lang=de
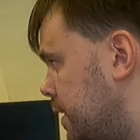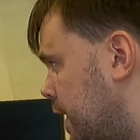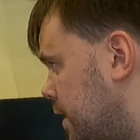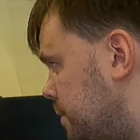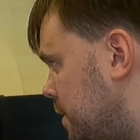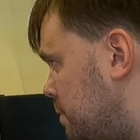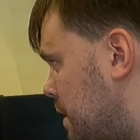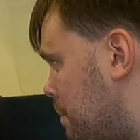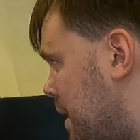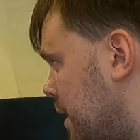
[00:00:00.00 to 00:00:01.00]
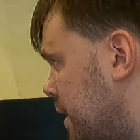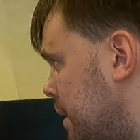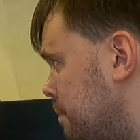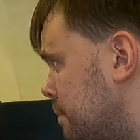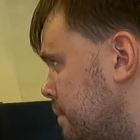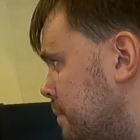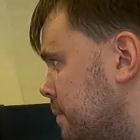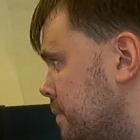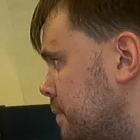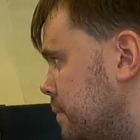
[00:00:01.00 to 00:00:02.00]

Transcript: Hier kann ich wieder ein bisschen mehr geben.